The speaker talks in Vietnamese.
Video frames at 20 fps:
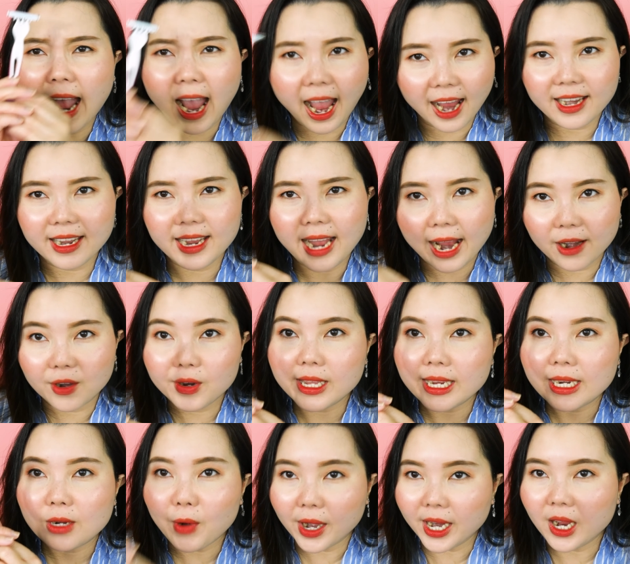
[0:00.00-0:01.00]
highly
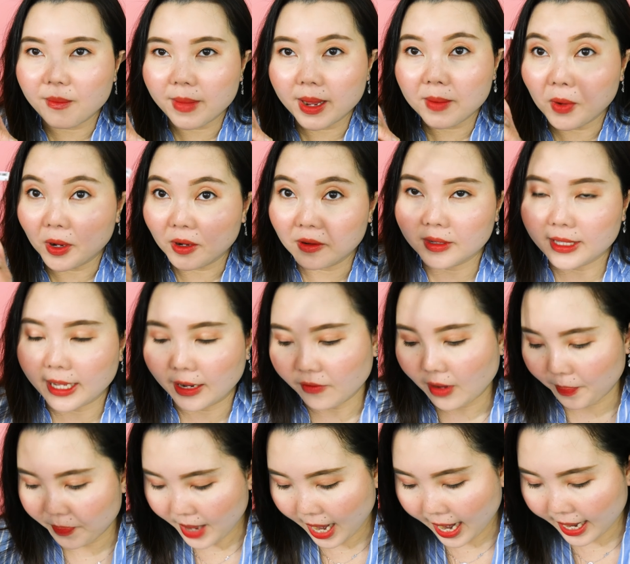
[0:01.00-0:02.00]
highly recommend mọi người sản
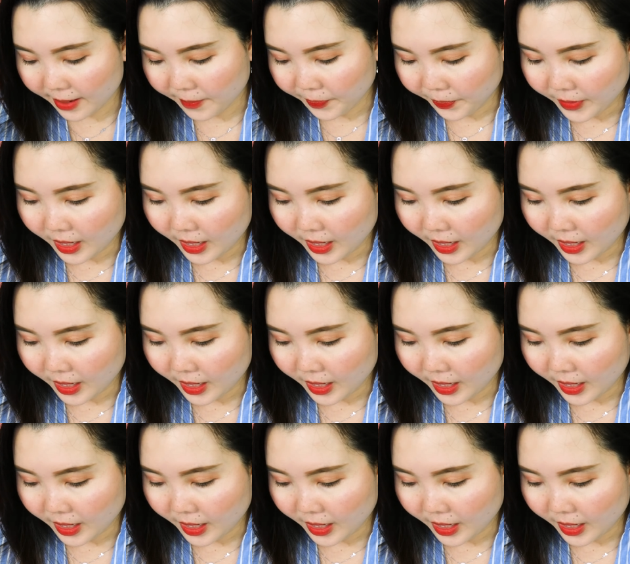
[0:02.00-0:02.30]
phẩm này